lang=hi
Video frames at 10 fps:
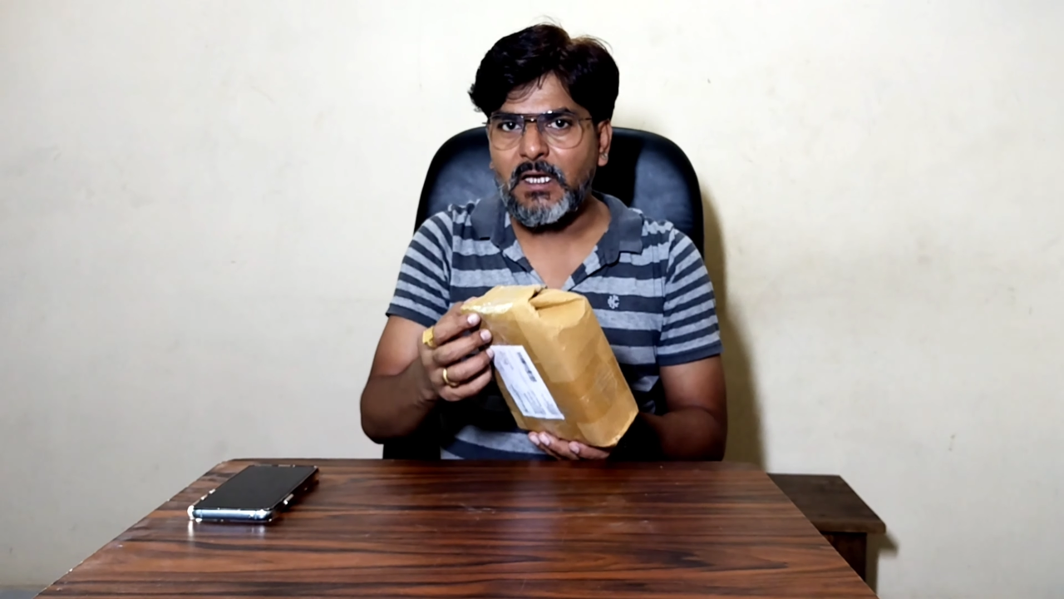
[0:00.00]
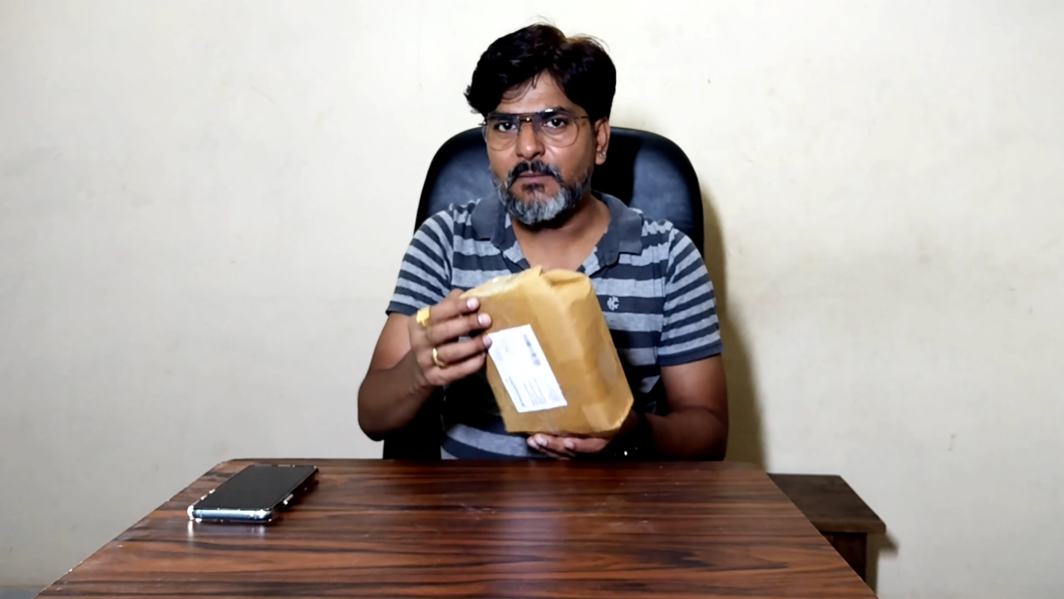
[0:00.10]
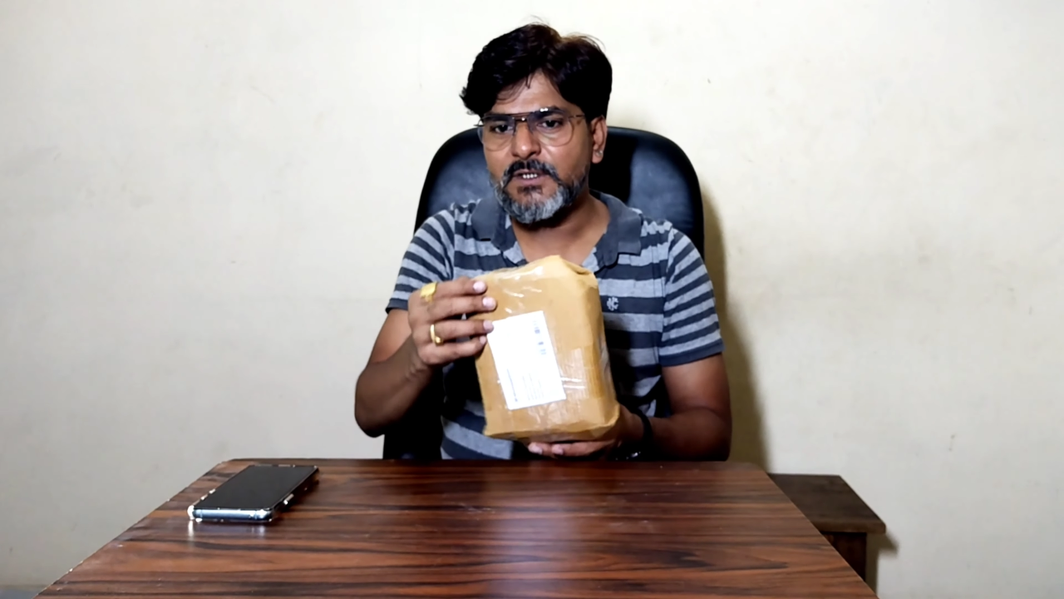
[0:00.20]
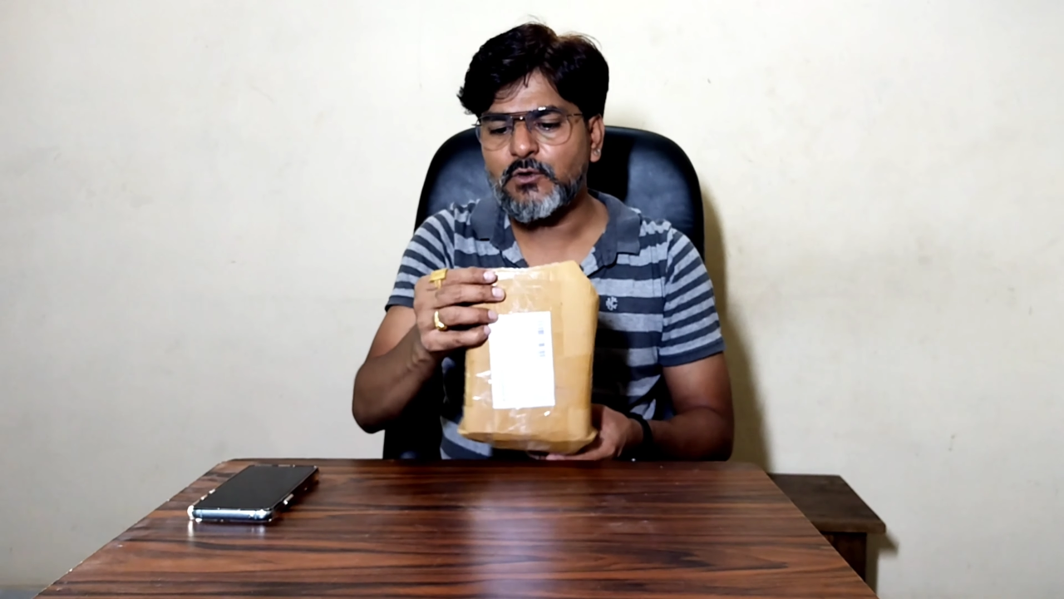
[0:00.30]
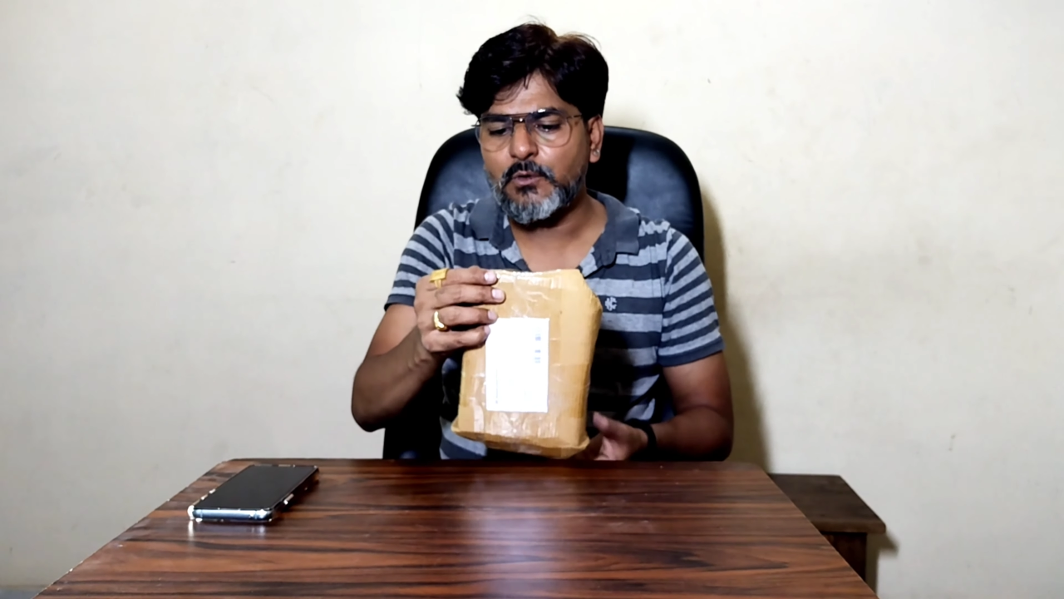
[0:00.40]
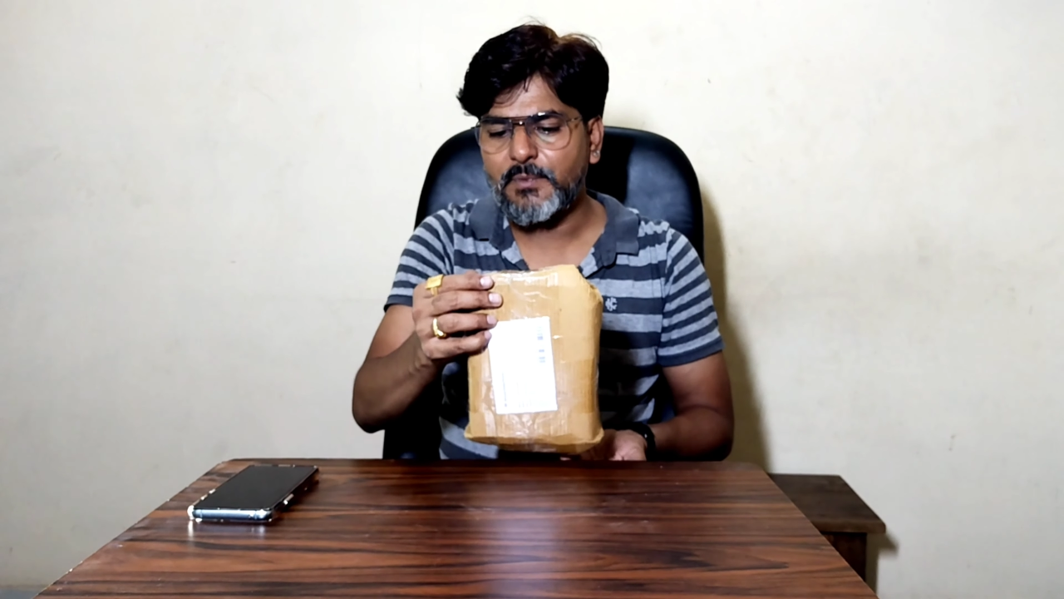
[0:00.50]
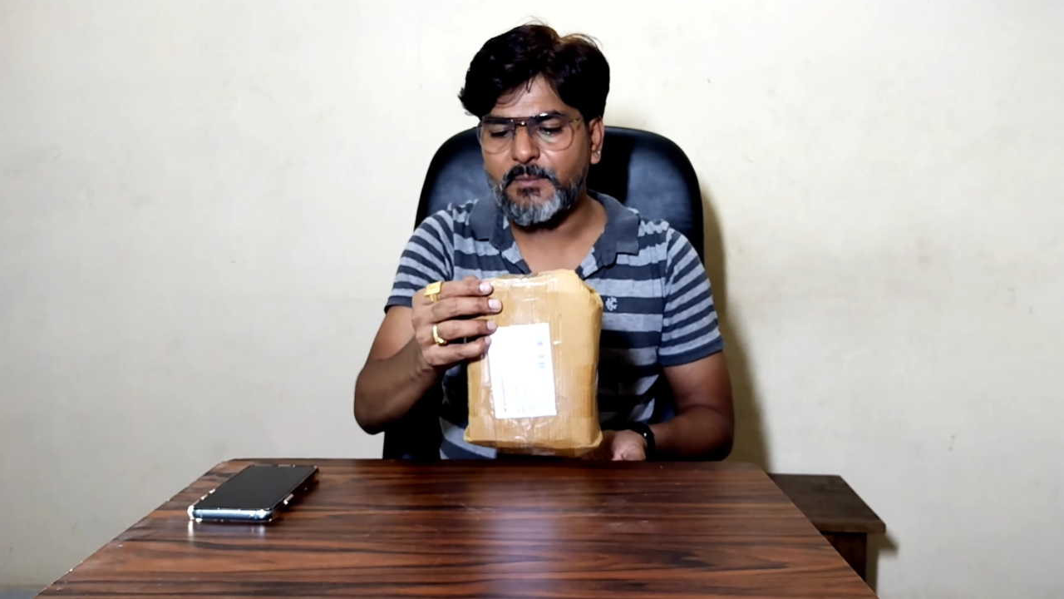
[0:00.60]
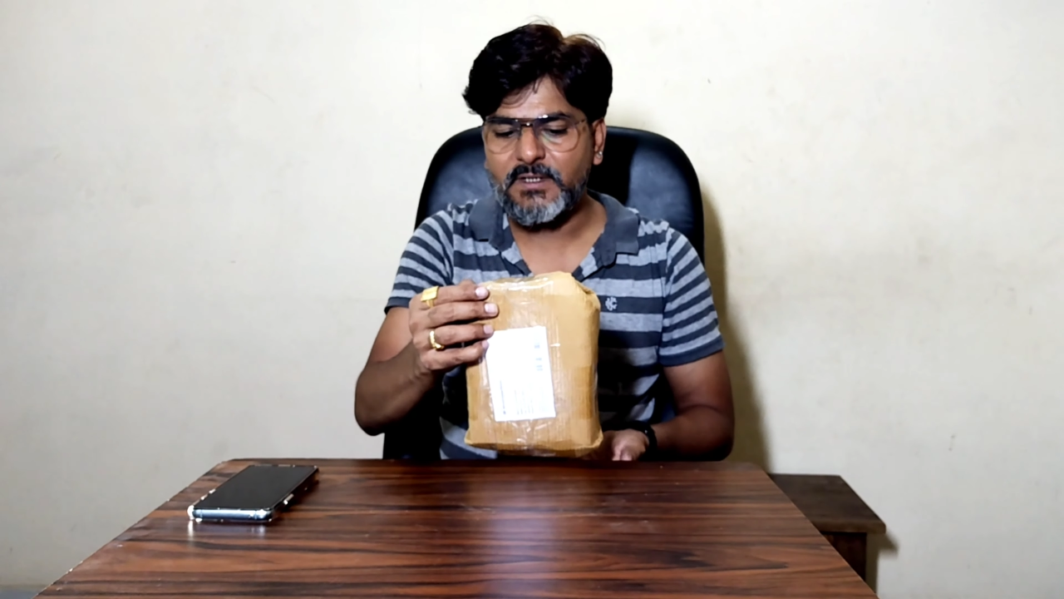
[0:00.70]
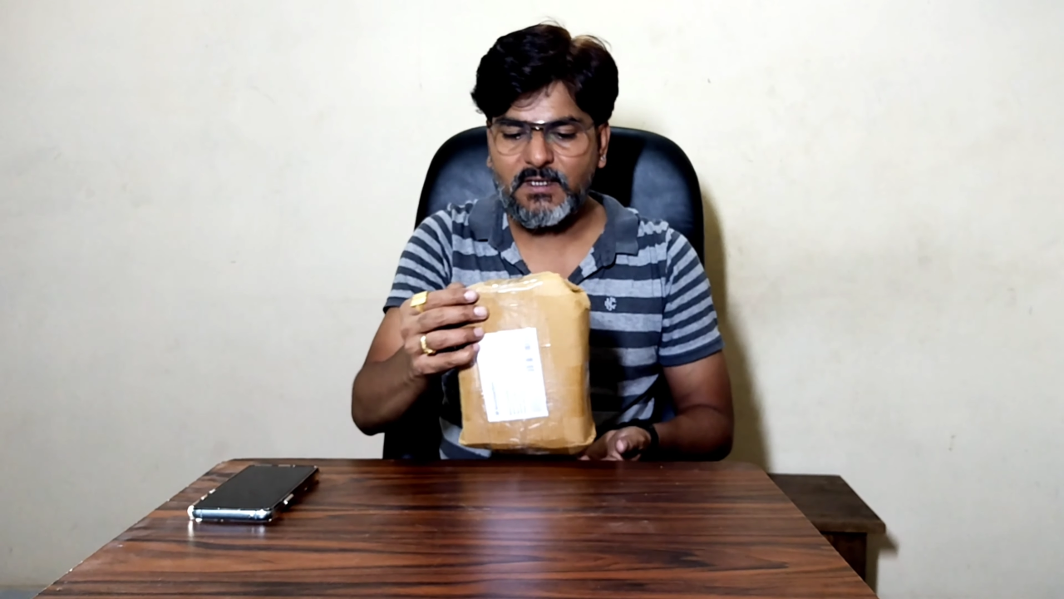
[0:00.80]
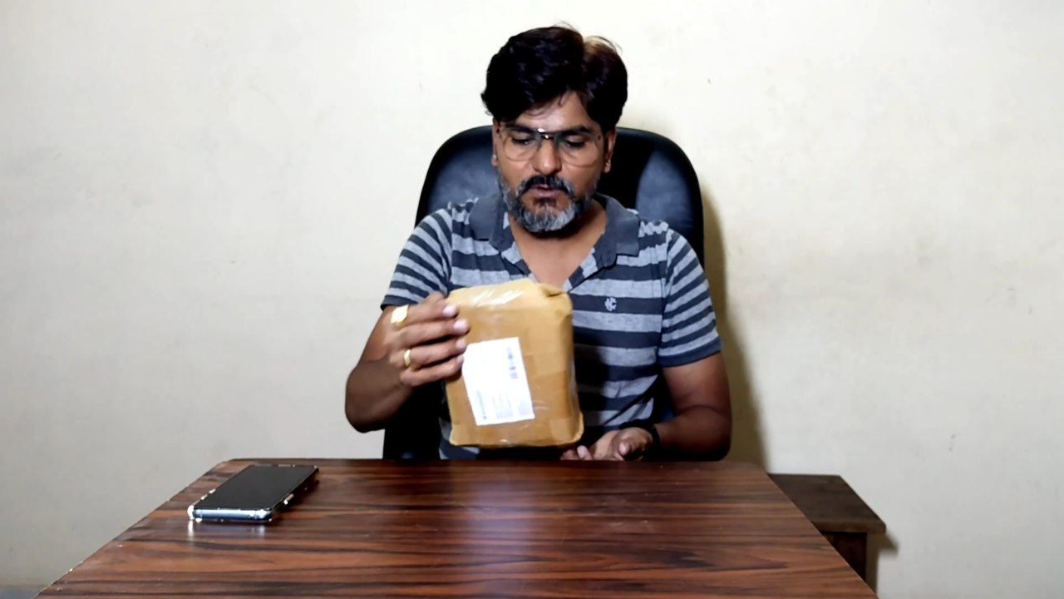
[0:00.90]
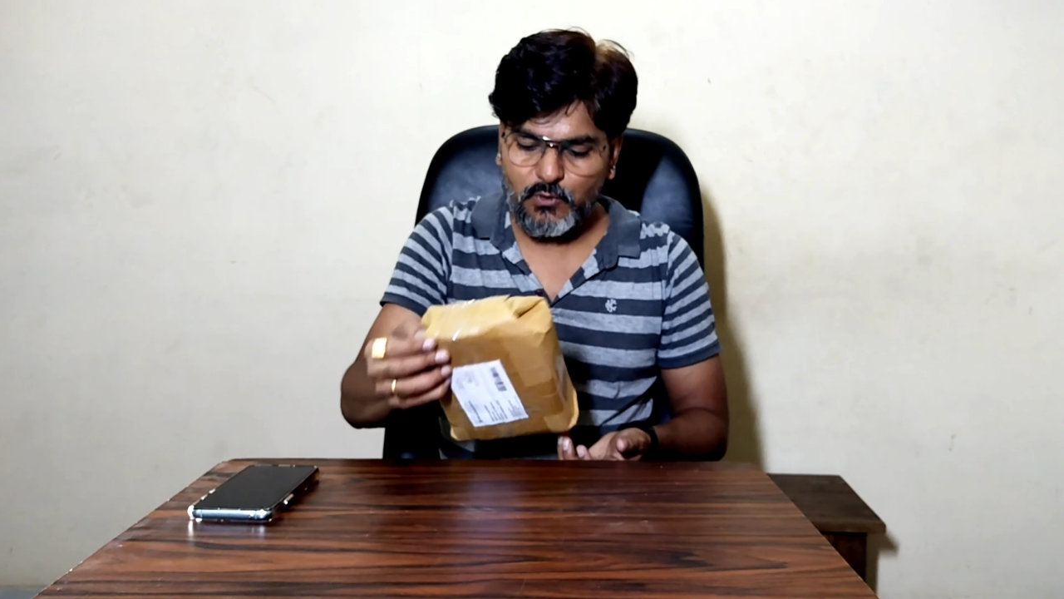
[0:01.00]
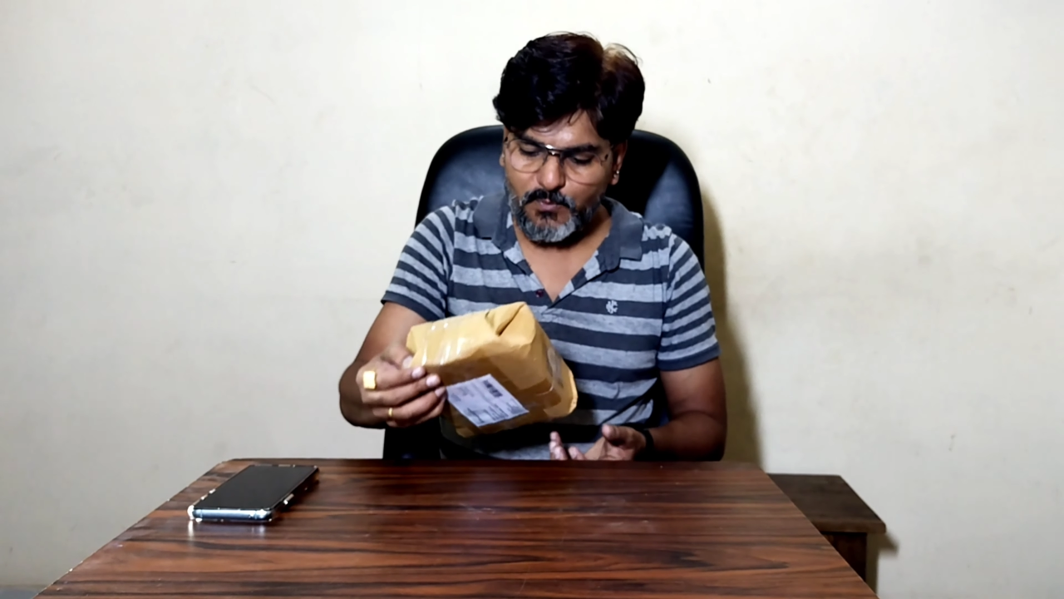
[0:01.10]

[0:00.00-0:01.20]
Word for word: अमेजोन पे पंद्रह सौ